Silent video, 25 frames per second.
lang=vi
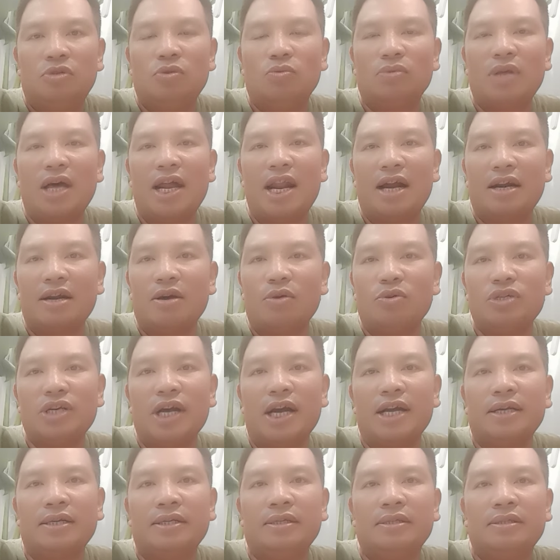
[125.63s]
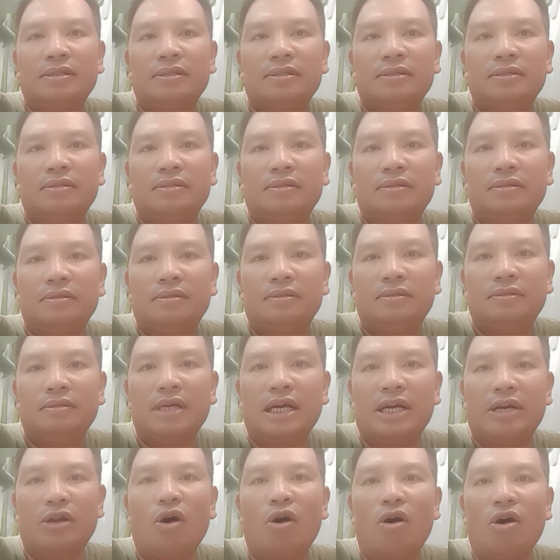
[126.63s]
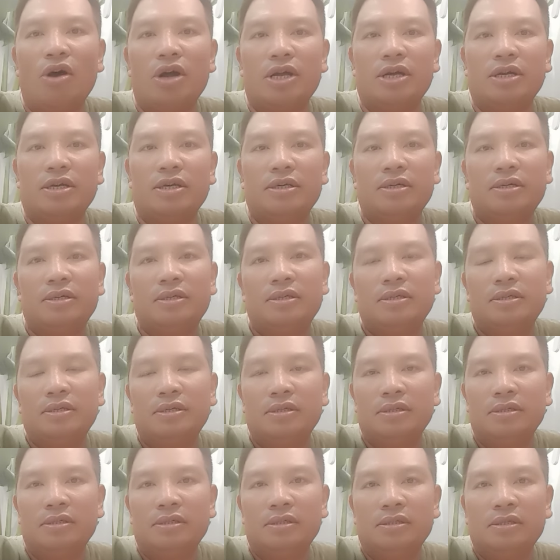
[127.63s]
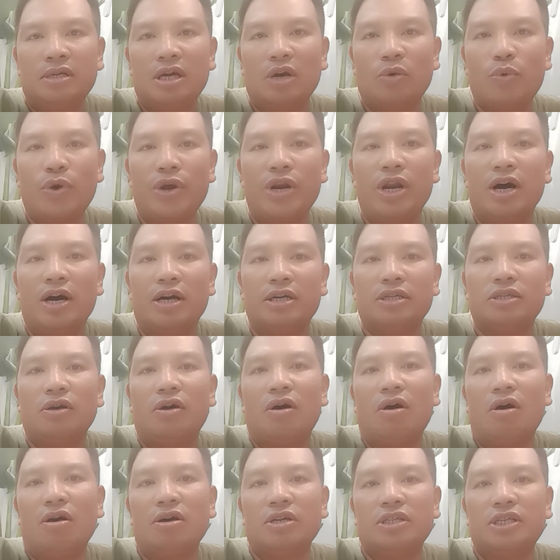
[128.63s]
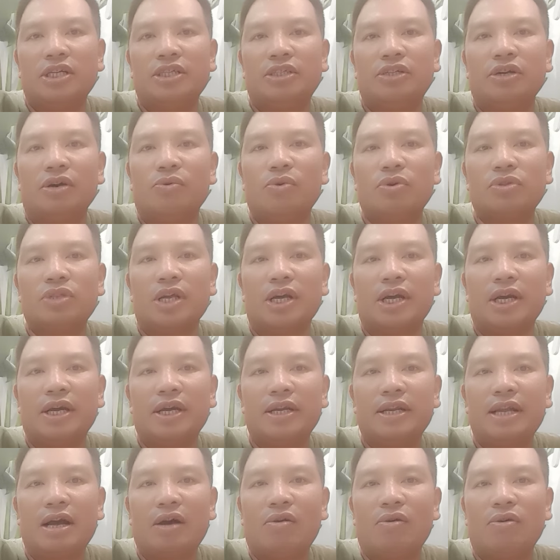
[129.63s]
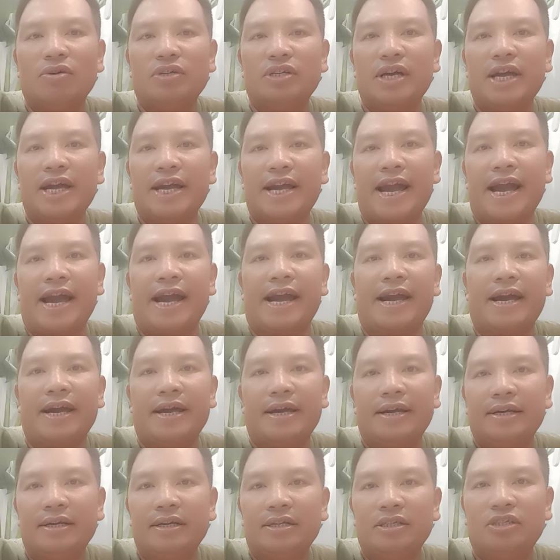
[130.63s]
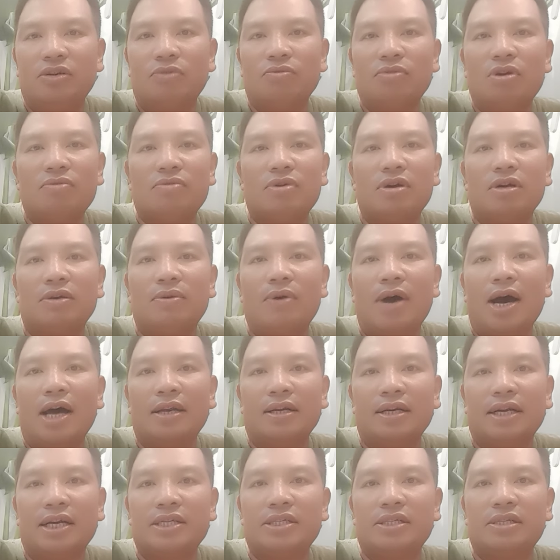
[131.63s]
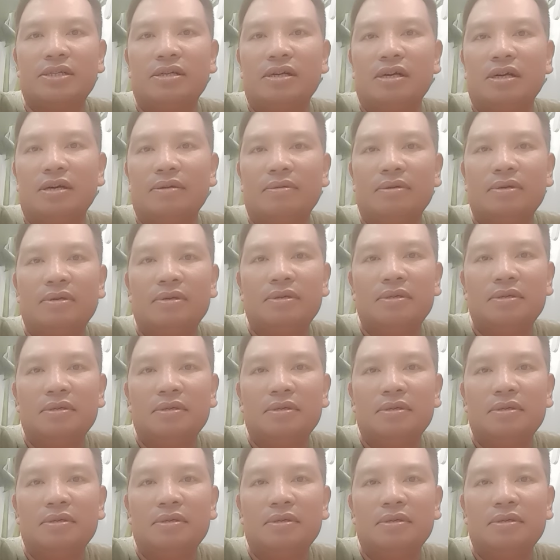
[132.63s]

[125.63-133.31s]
chúng ta đang đấu tranh để đòi cái quyền lợi cho họ ở trên trường quốc tế đã có những cái kẻ chống cộng cực đoan ngày xưa